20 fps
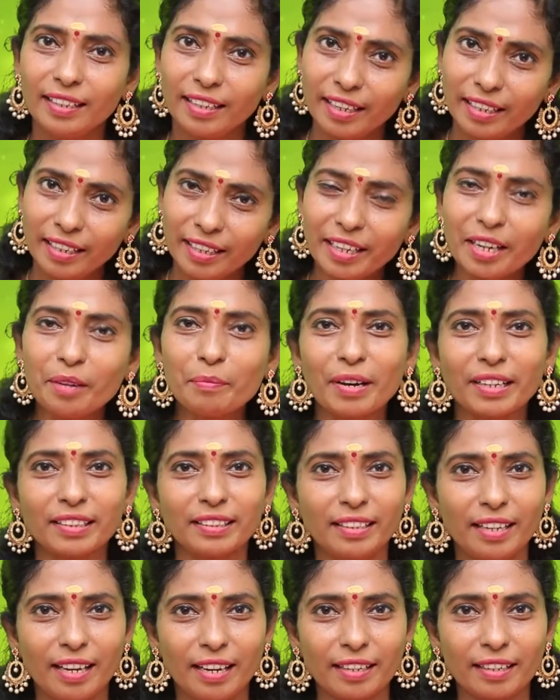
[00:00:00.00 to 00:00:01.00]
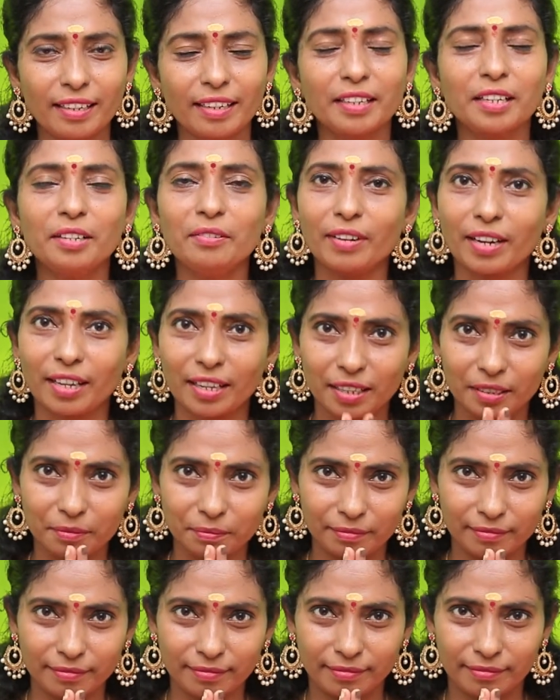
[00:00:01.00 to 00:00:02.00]
டிடிஎன் பக்தி நேயர்களுக்கு வணக்கம்
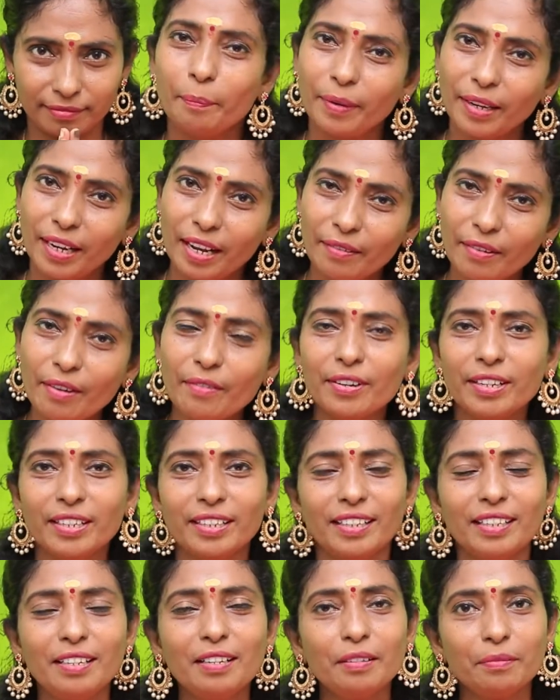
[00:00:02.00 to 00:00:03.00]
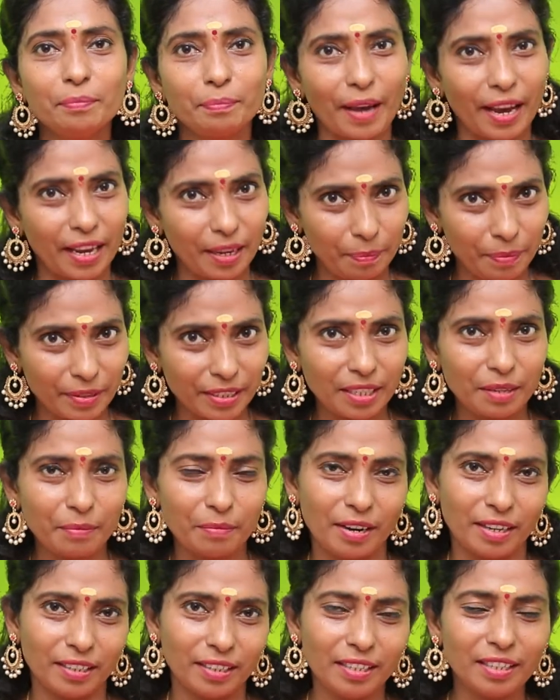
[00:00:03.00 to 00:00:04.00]
பிளவ வருட ஐப்பசி
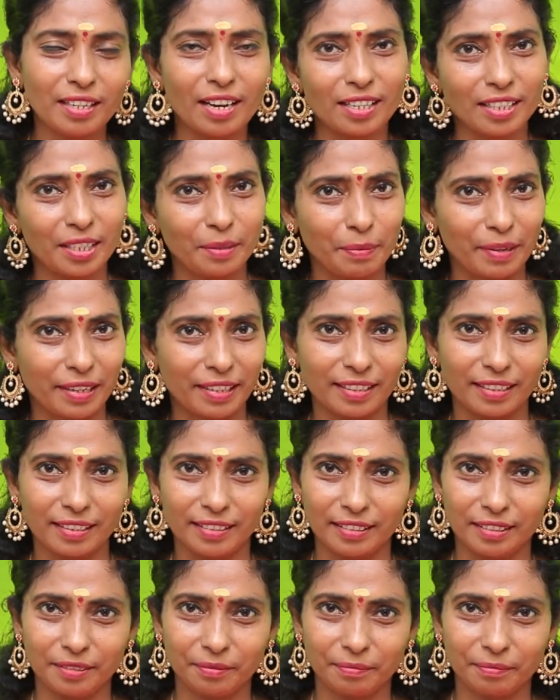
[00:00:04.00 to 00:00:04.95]
மாத ராசி பலன்கள்